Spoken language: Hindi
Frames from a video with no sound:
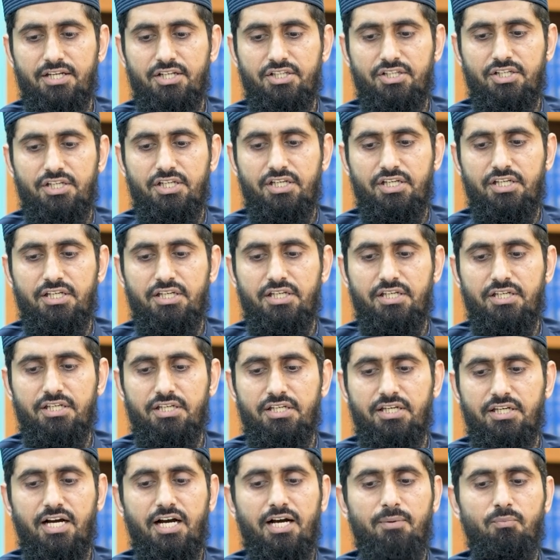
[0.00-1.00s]
कि जी
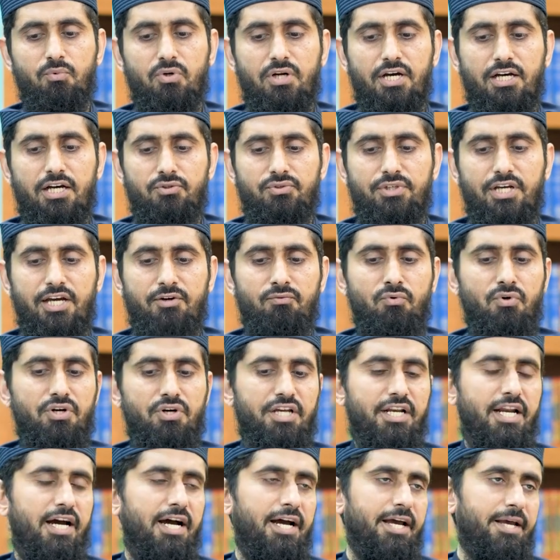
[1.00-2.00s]
यहाँ मुराद जो है वो
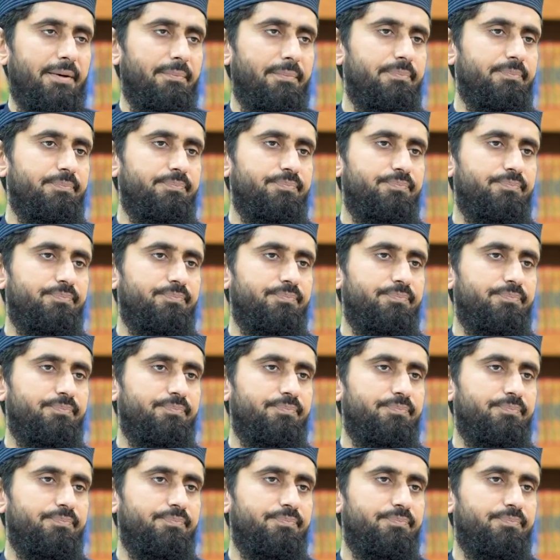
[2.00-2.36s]
गना है